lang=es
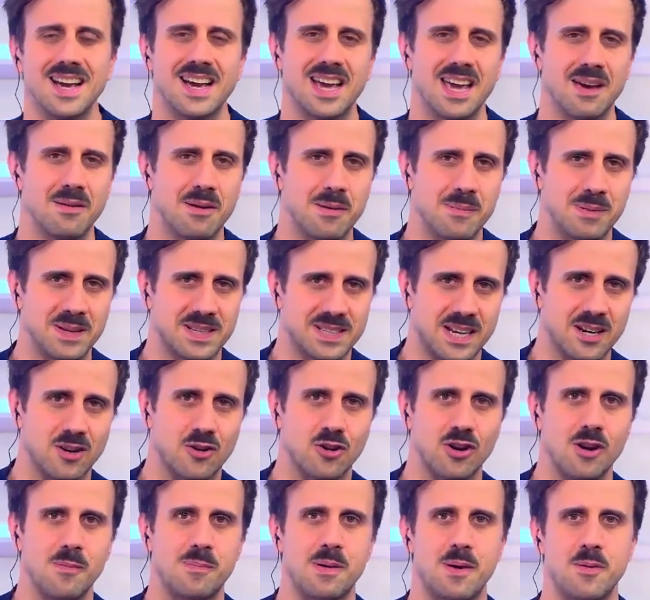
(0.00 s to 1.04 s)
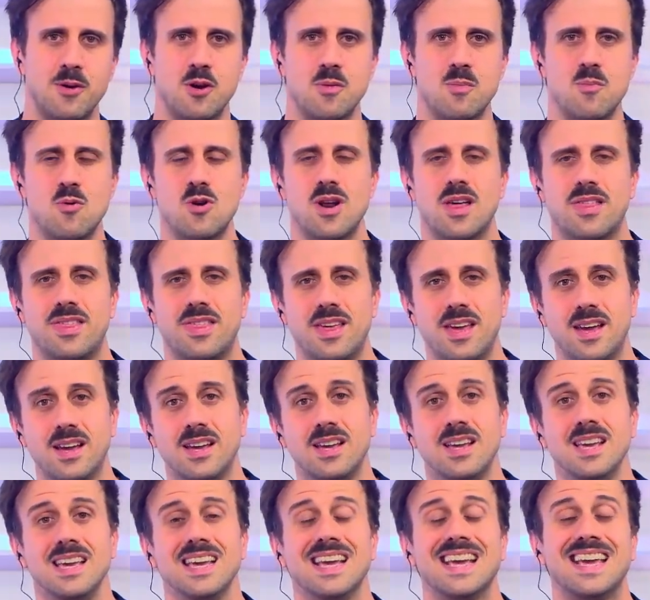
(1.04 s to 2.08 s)
qué va a pasar con el pabellón Mulacé,
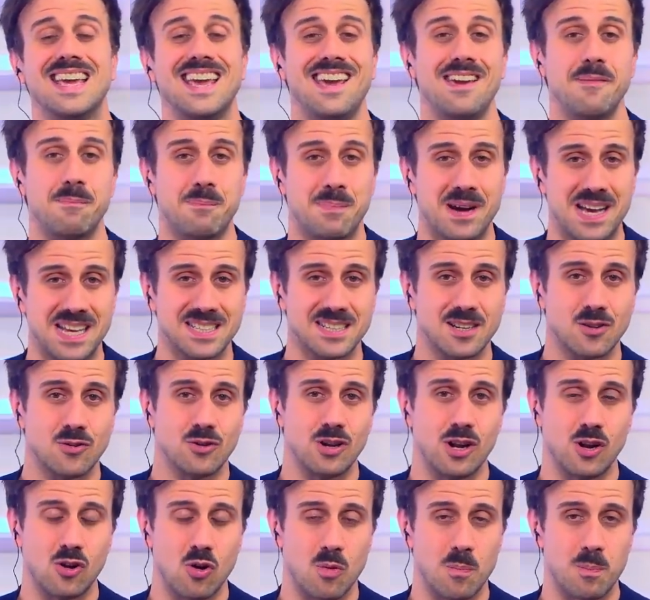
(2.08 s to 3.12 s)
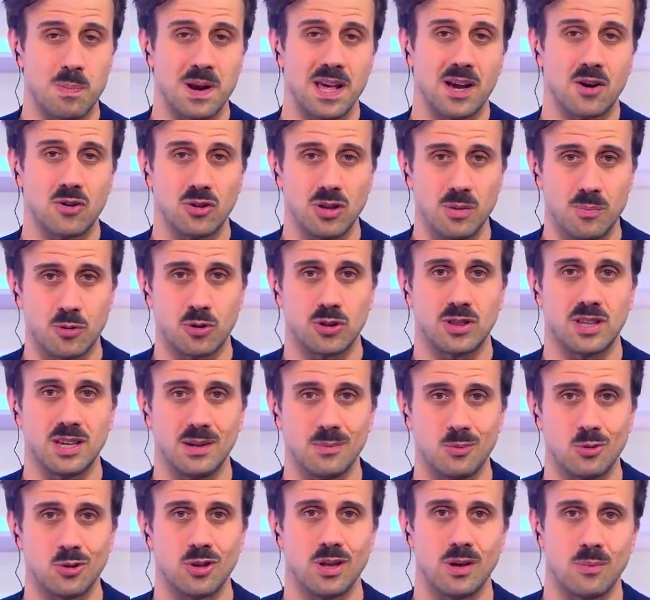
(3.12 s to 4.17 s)
qué pasa con el complejo
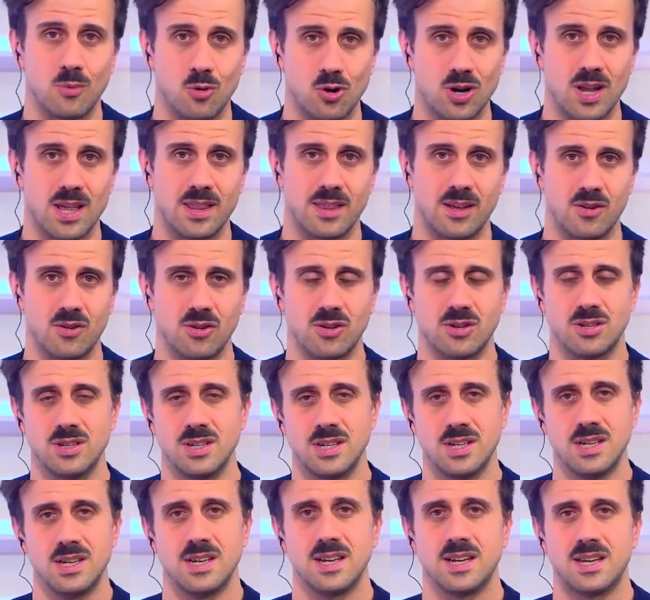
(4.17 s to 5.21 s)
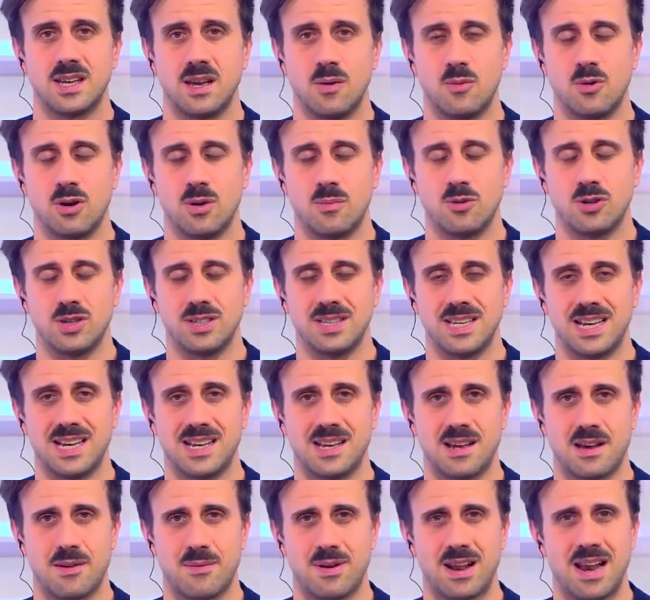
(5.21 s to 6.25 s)
deportivo de Bola de Oro, que bueno, pues
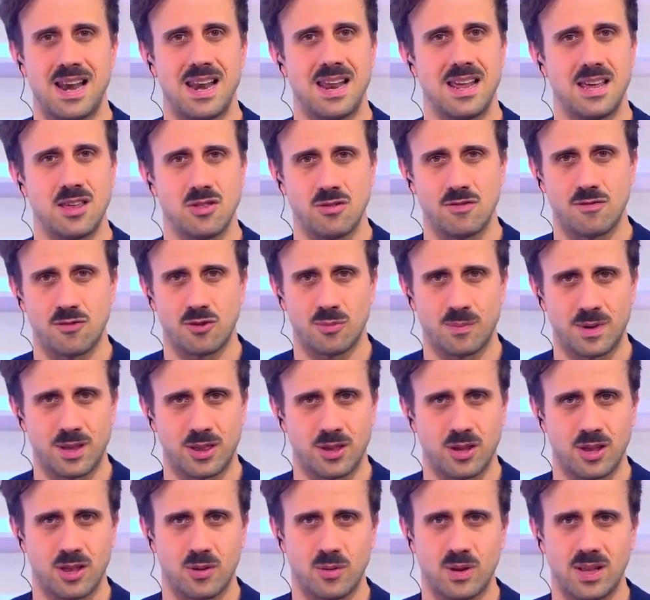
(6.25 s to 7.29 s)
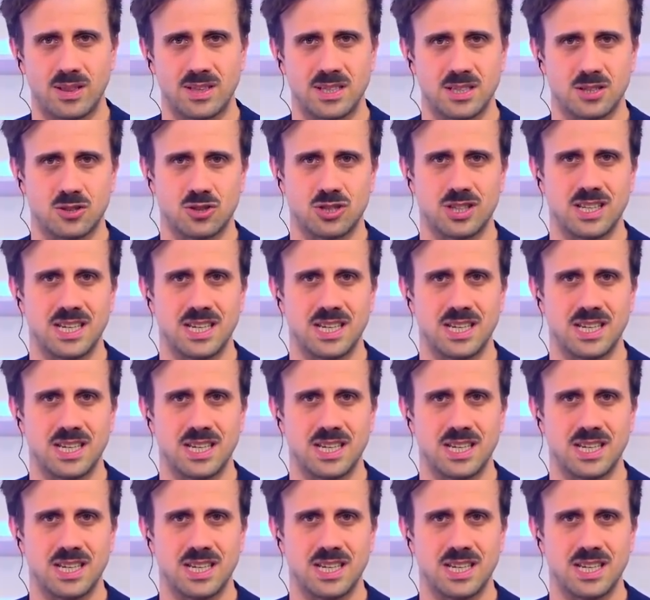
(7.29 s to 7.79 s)
ya habrán leído informaciones durante estos